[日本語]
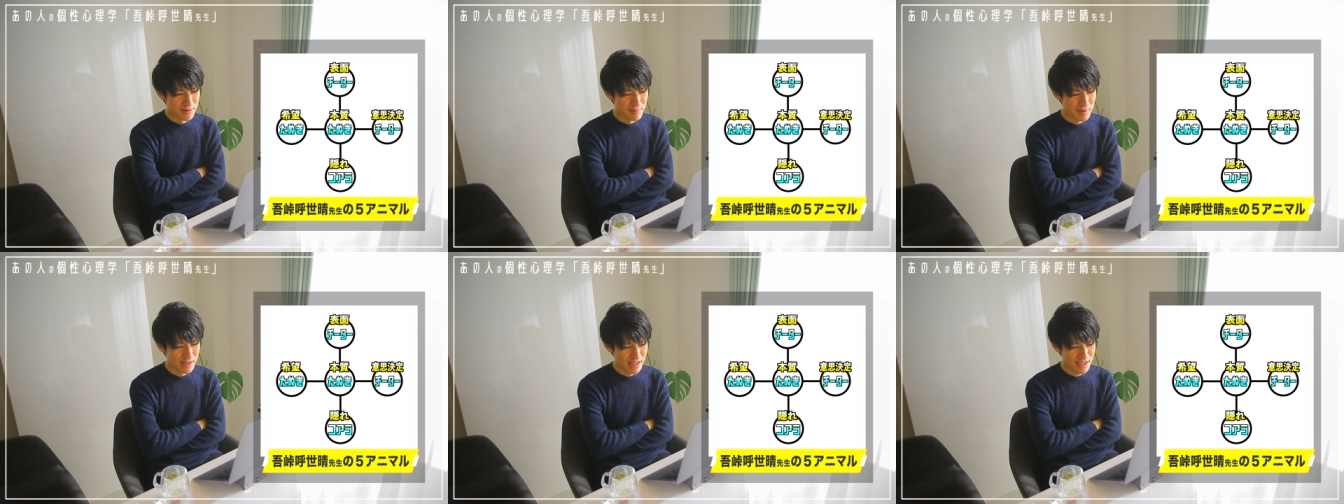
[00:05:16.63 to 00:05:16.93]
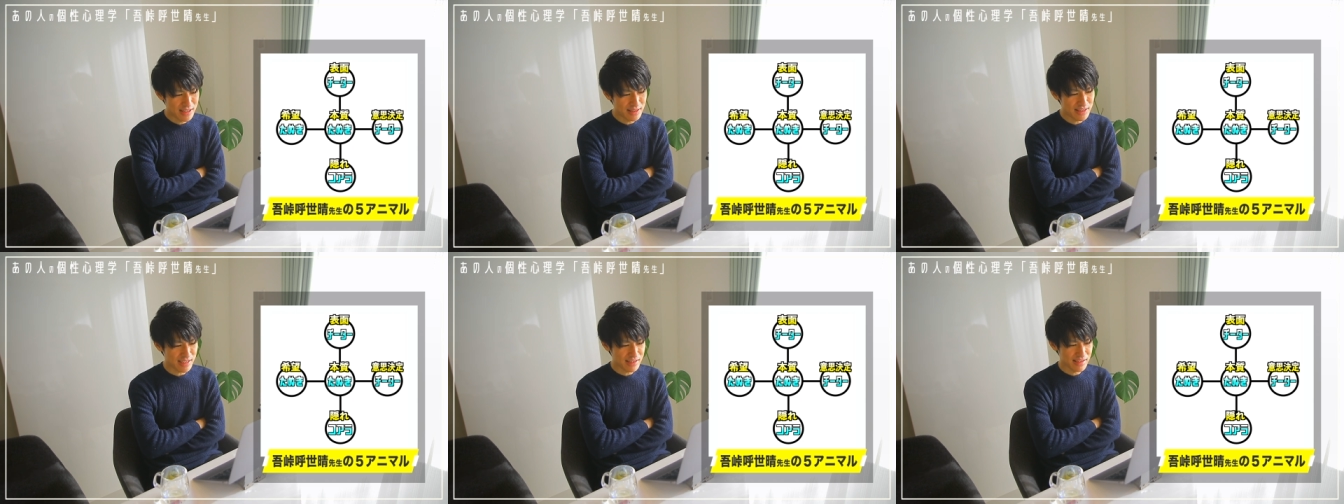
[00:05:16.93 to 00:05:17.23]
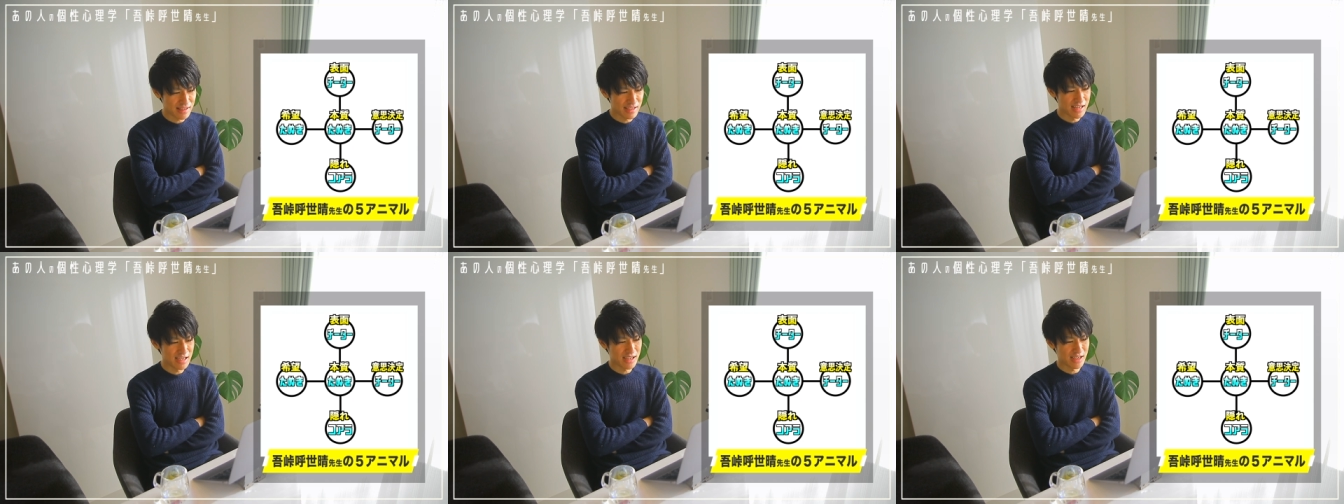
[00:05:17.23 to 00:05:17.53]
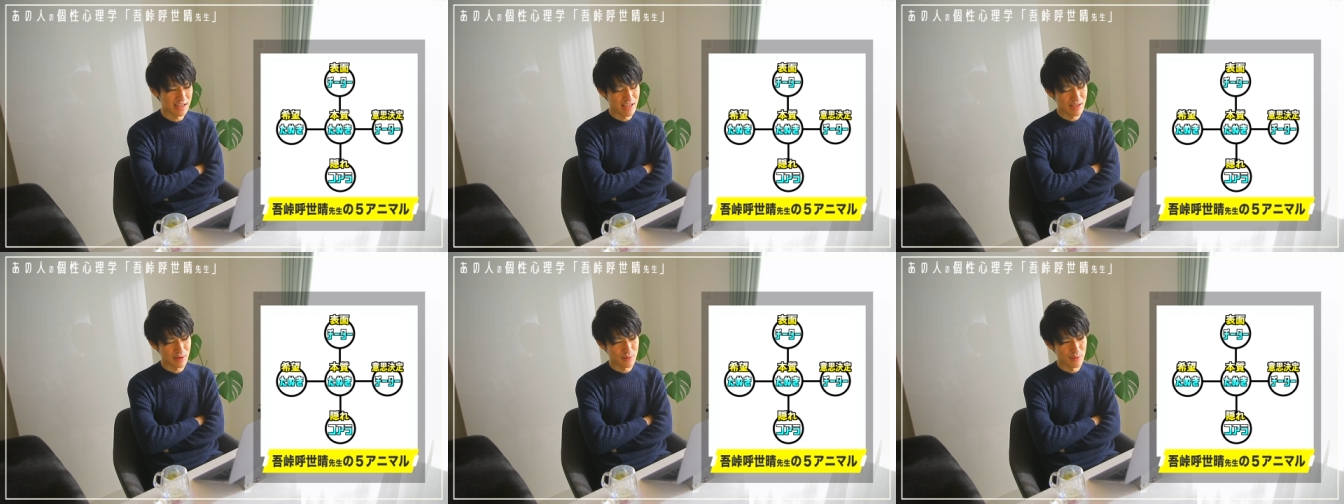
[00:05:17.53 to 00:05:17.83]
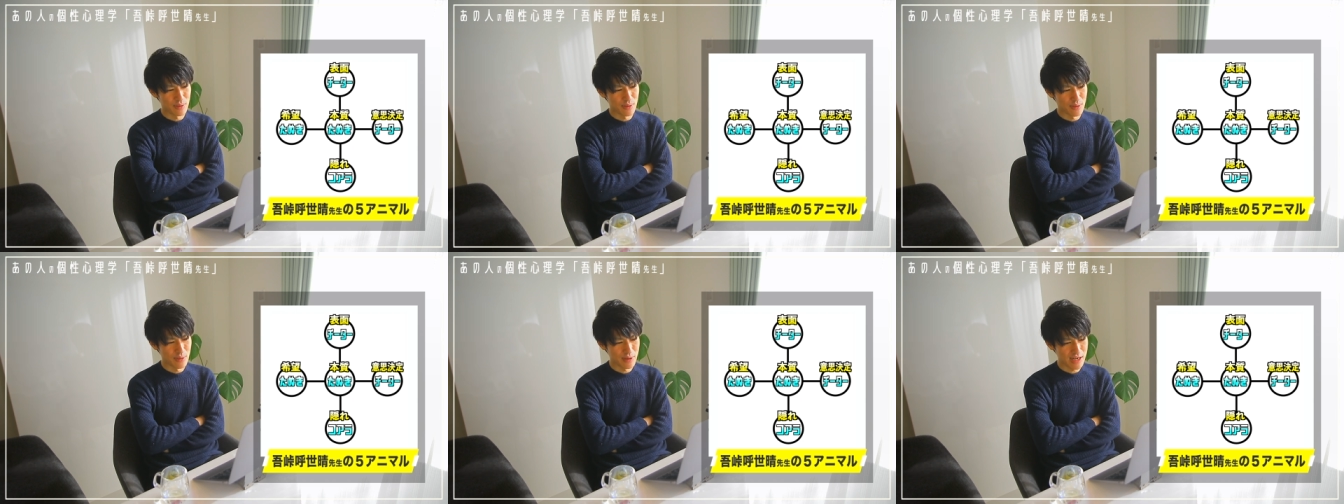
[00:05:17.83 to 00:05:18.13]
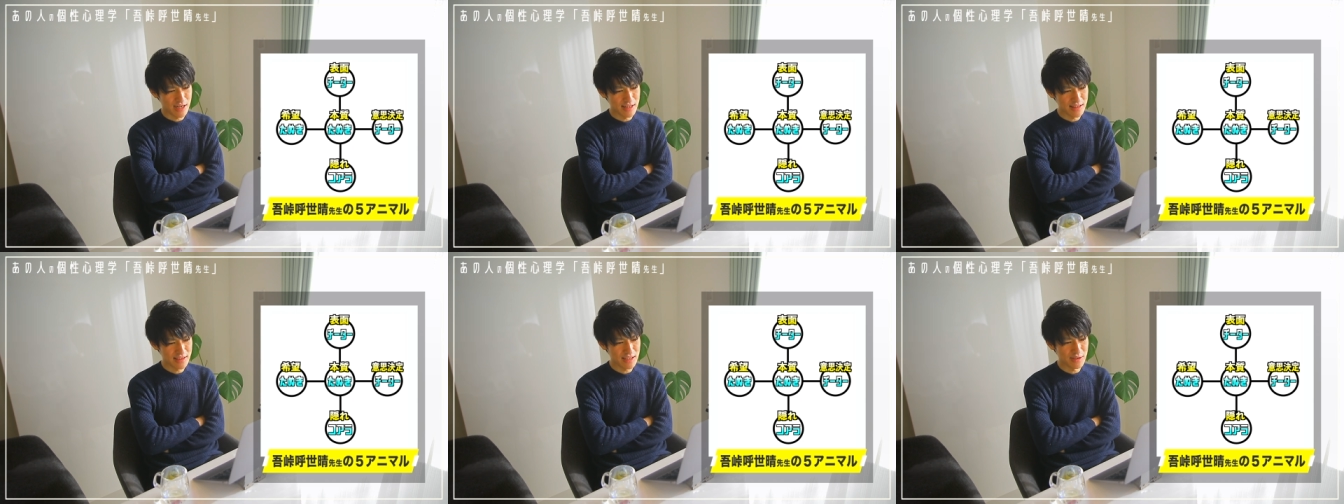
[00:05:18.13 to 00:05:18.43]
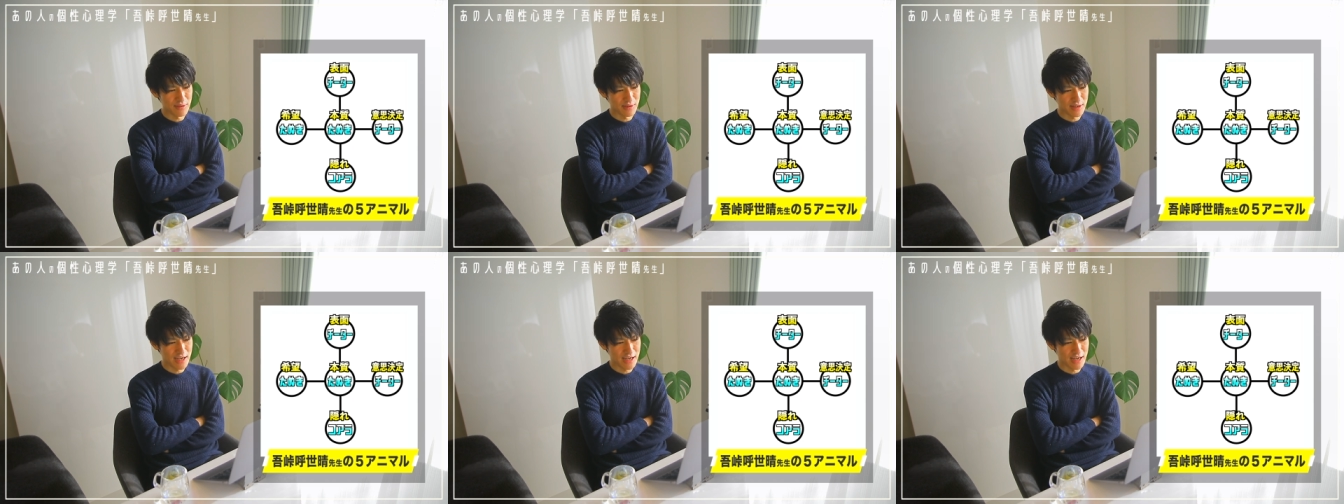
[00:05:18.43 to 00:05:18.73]
なんたってなんかね、こう感じ
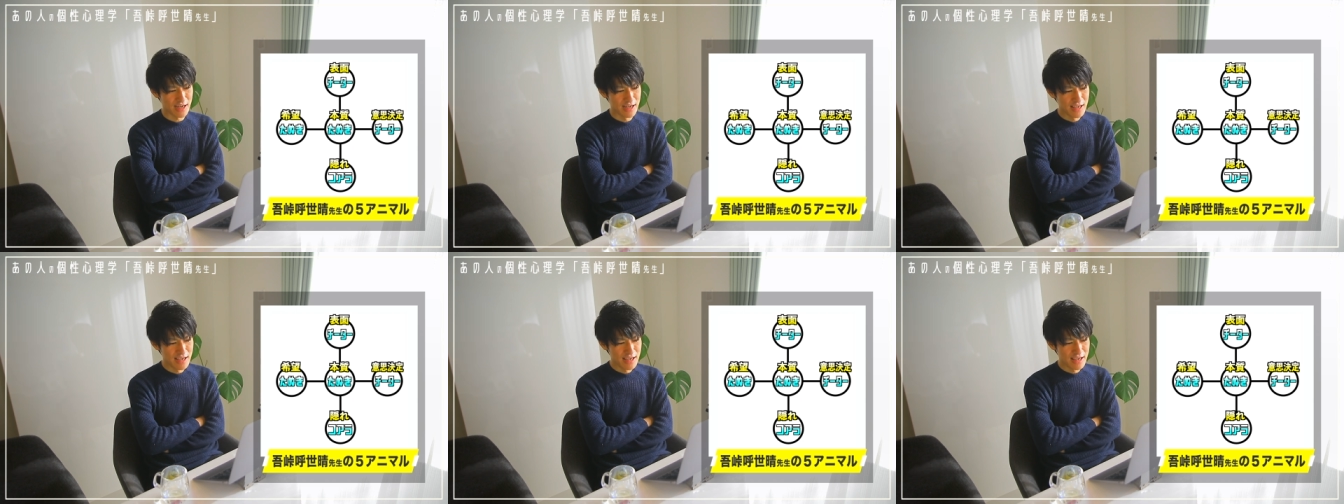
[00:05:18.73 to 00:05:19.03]
たのが、